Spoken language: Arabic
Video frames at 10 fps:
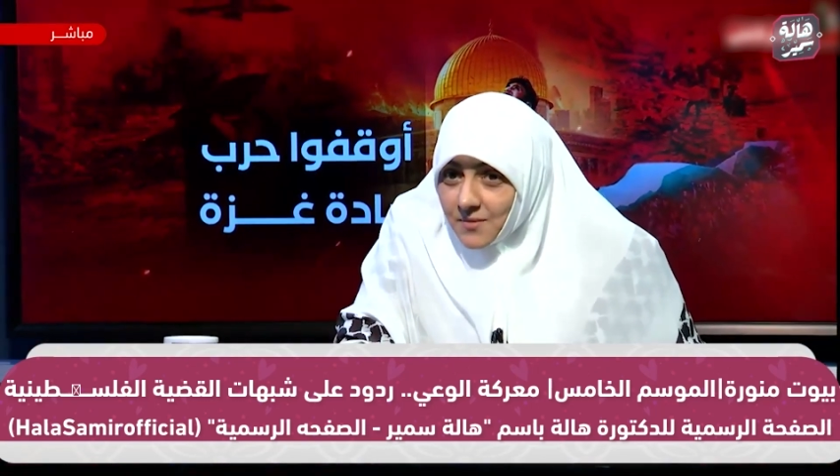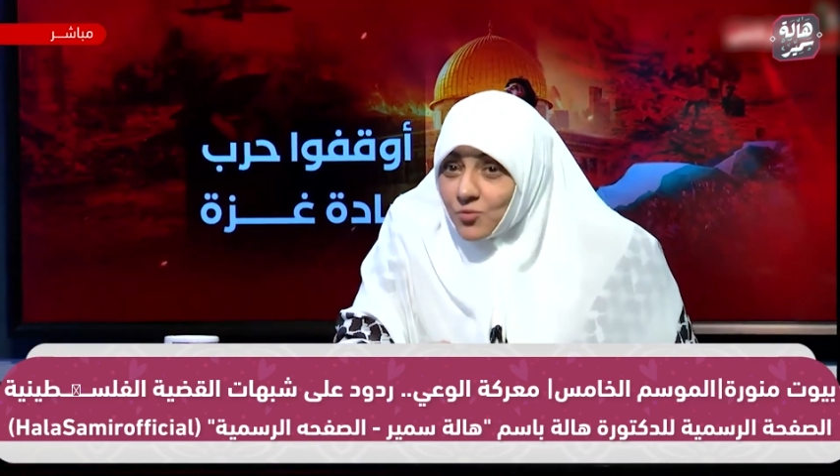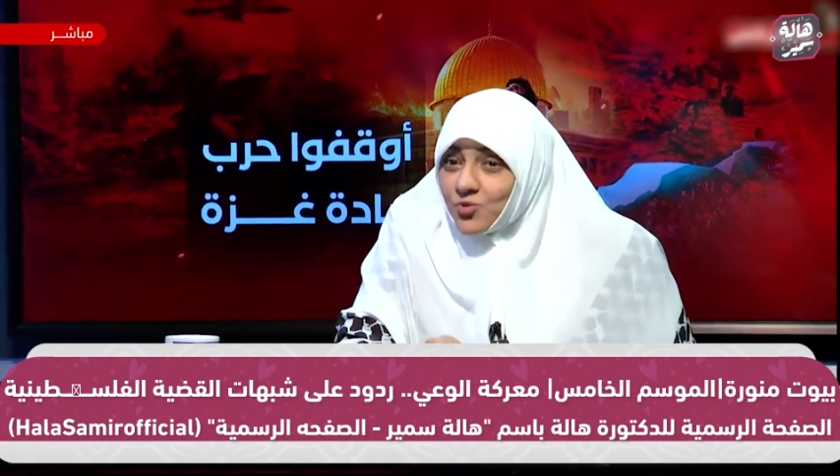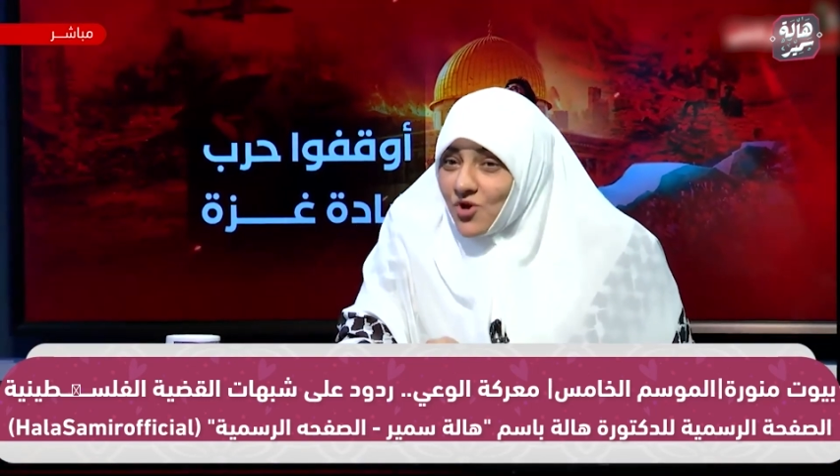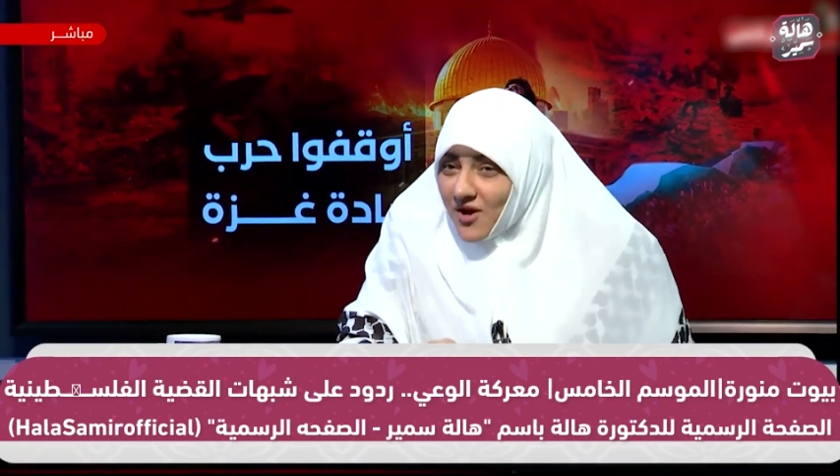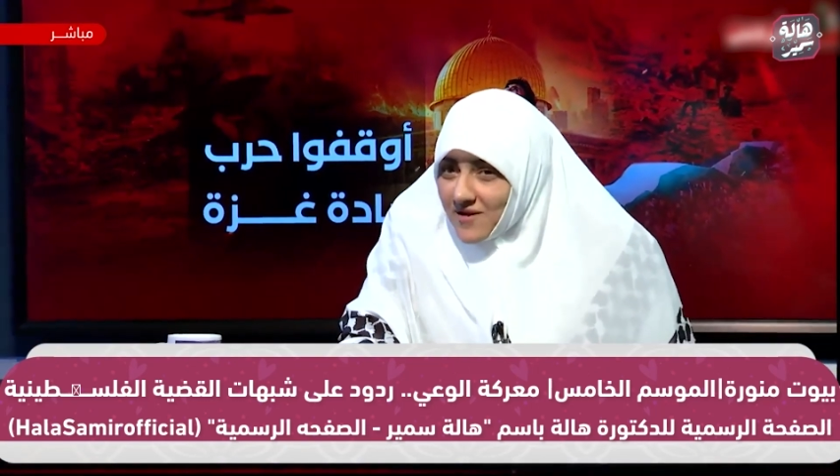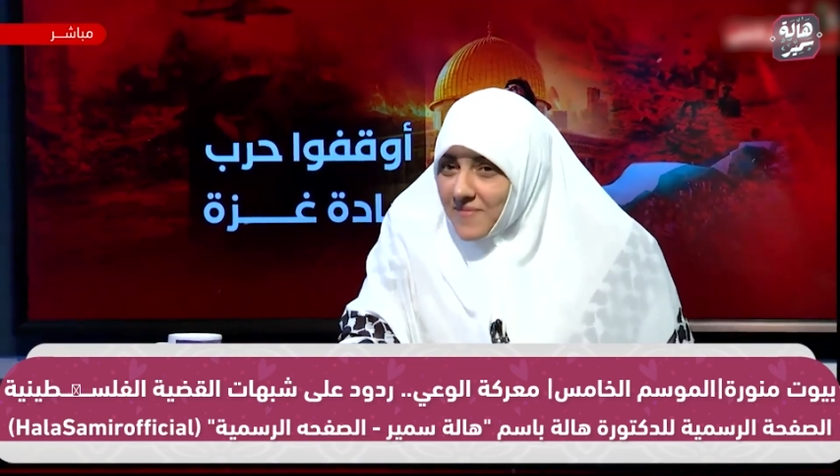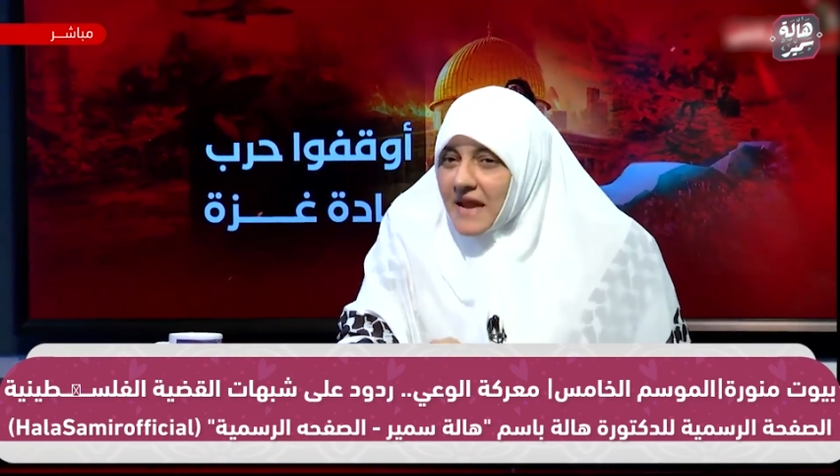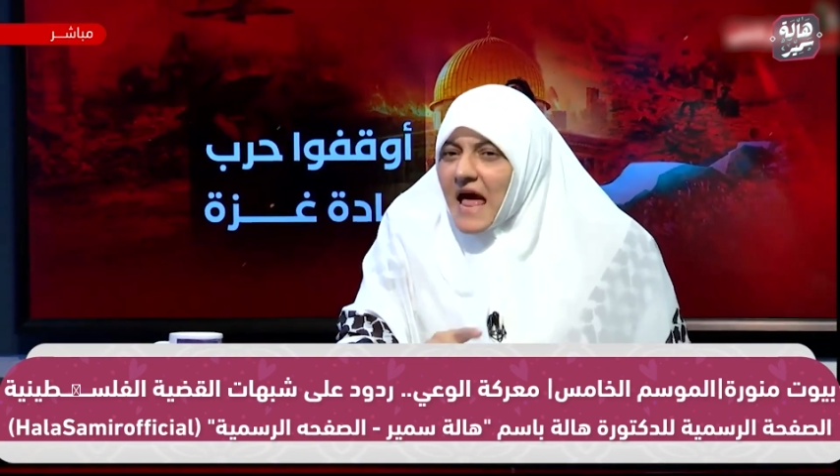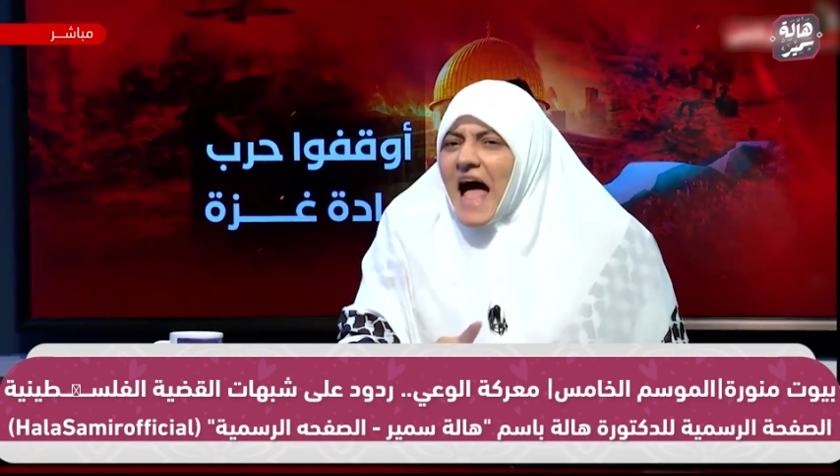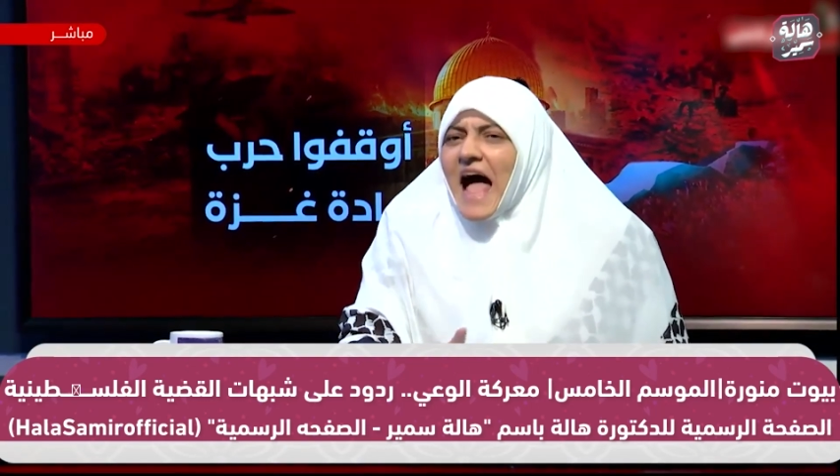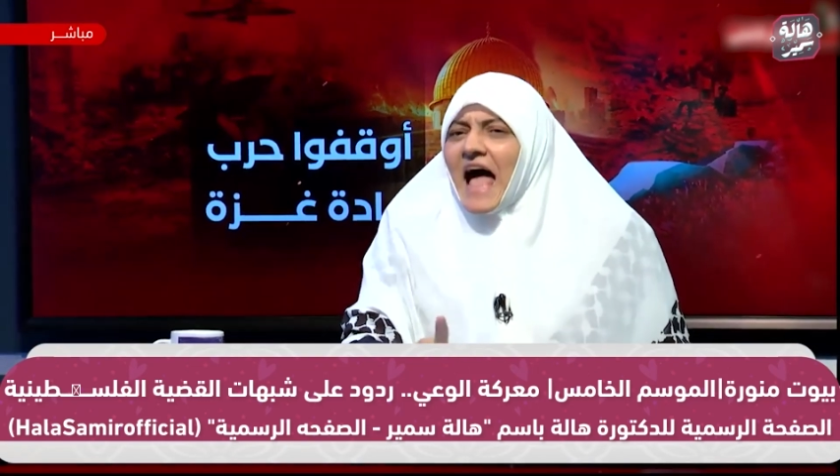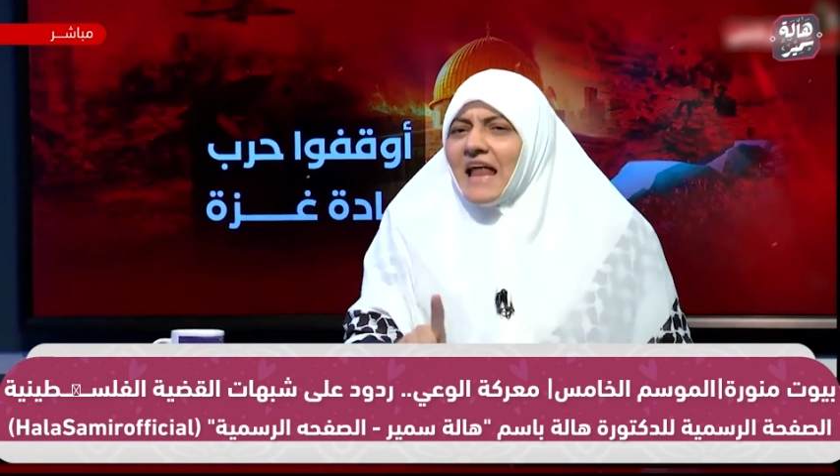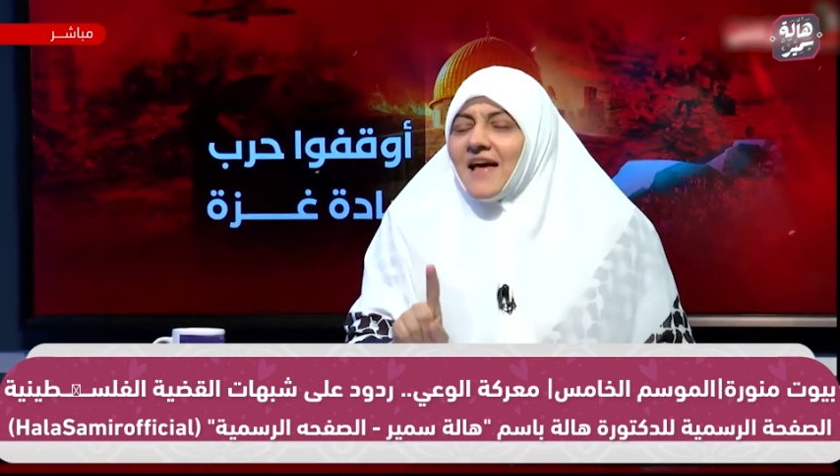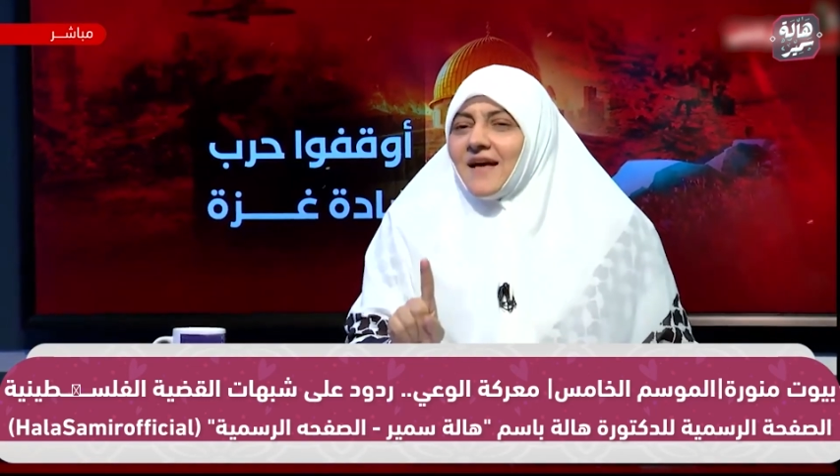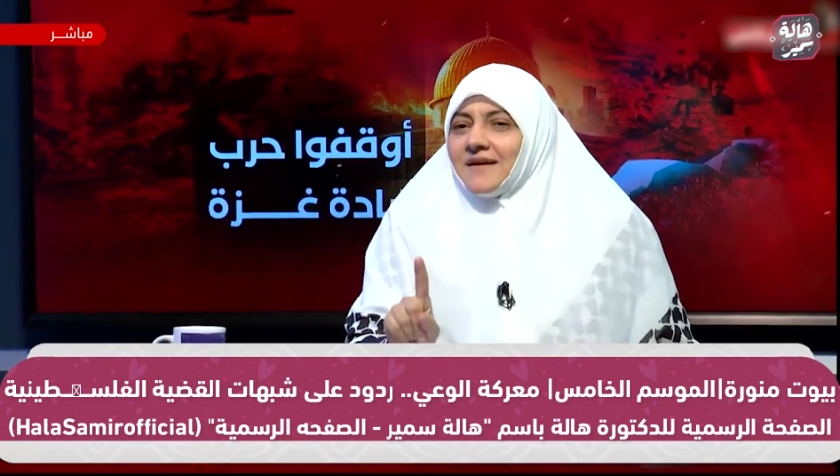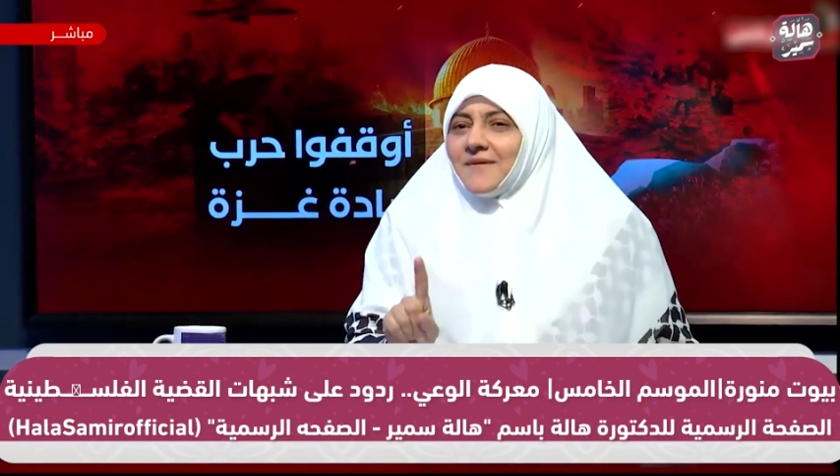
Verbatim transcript: مطالبا اعلى